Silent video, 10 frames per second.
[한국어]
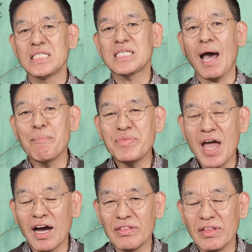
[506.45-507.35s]
참
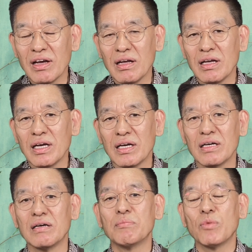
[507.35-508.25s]
양은
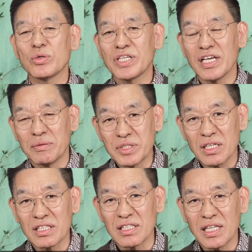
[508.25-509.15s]
목자의
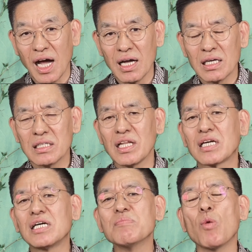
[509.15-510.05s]
음성을 듣는다. 근데
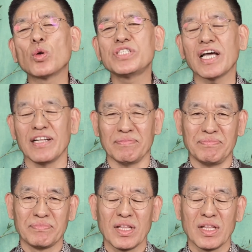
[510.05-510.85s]
그 목자는